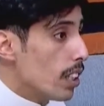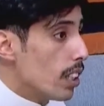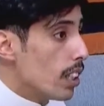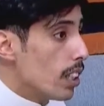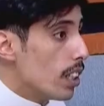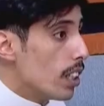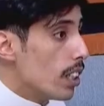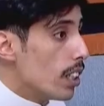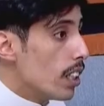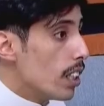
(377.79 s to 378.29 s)

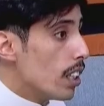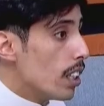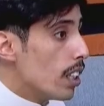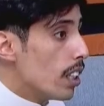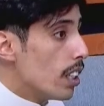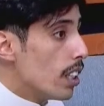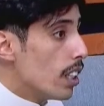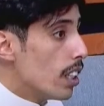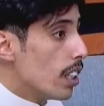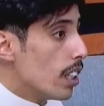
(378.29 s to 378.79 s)
يا سلام
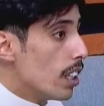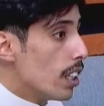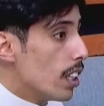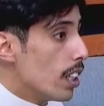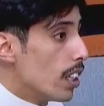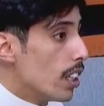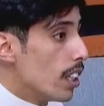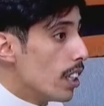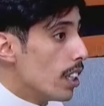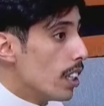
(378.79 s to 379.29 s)
آه.
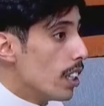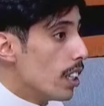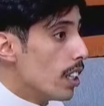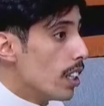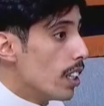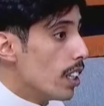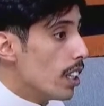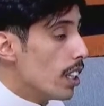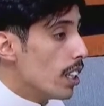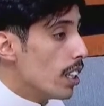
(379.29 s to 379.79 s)
يا سلام
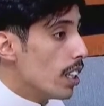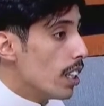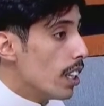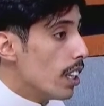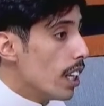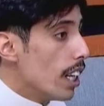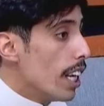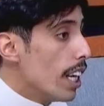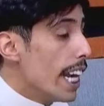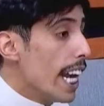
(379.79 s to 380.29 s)

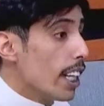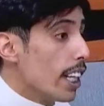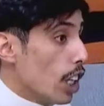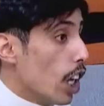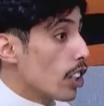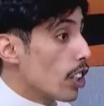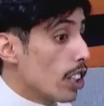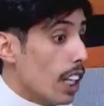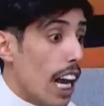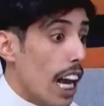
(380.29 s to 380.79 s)
ليه
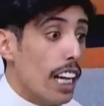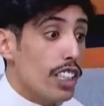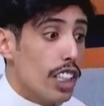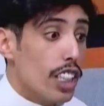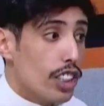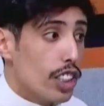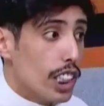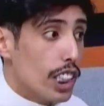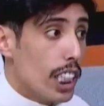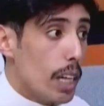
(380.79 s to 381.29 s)
تحط
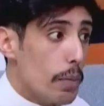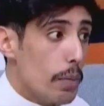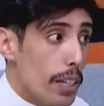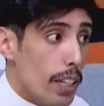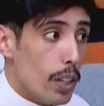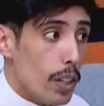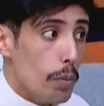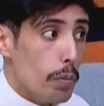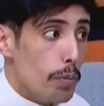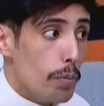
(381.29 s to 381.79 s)
الحزازيه
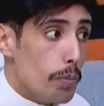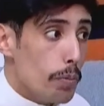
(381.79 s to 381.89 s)
بينهم؟